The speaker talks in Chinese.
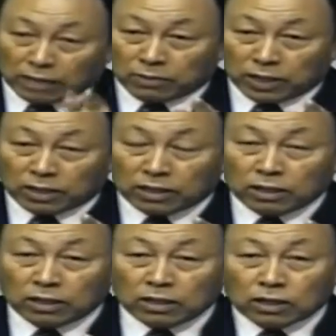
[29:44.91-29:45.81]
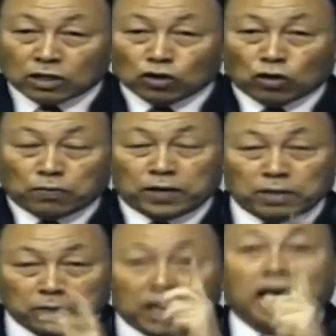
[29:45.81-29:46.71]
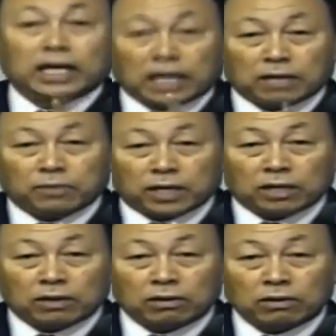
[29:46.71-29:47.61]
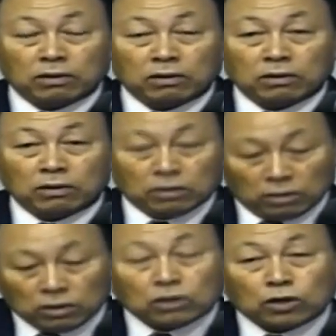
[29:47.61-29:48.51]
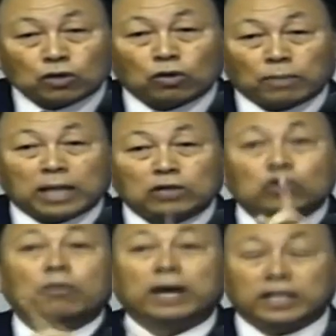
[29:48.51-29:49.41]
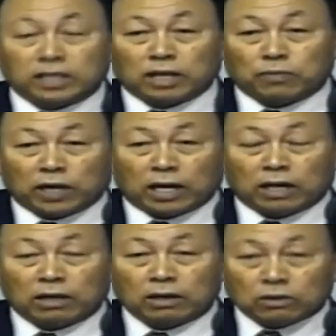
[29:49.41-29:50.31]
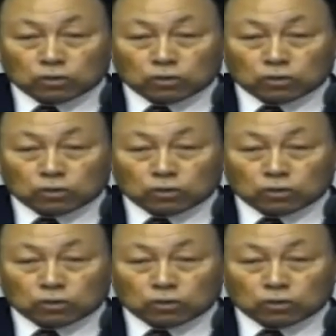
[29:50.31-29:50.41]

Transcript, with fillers: 大家知道，天国，天国是没有痛苦的。